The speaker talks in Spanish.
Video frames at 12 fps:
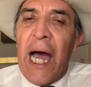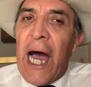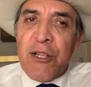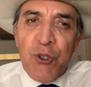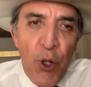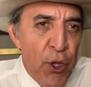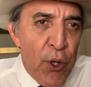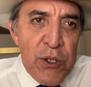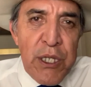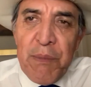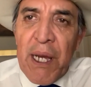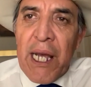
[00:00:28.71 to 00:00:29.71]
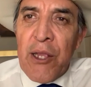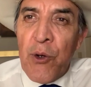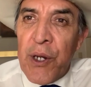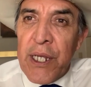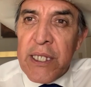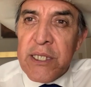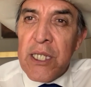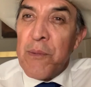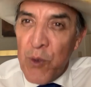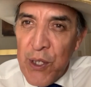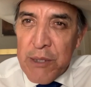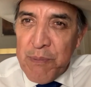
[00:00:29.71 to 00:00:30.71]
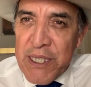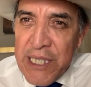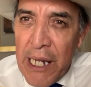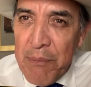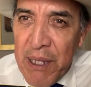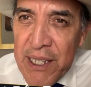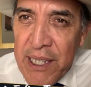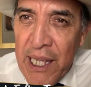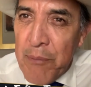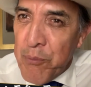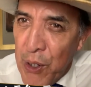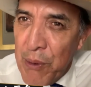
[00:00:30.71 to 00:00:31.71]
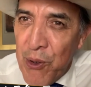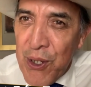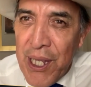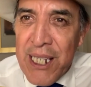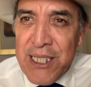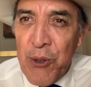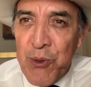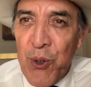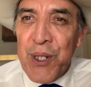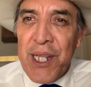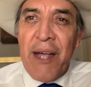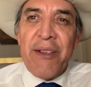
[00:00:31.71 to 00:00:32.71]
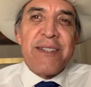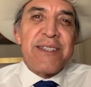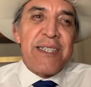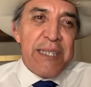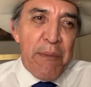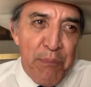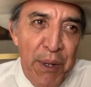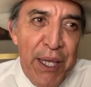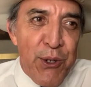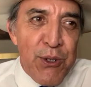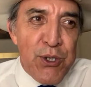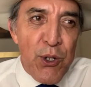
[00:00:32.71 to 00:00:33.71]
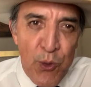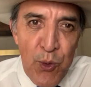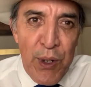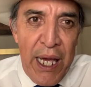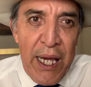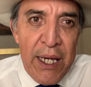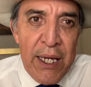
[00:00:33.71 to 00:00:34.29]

a todos los embajadores y muy especialmente al pueblo y a las autoridades de San Pedro Cholula.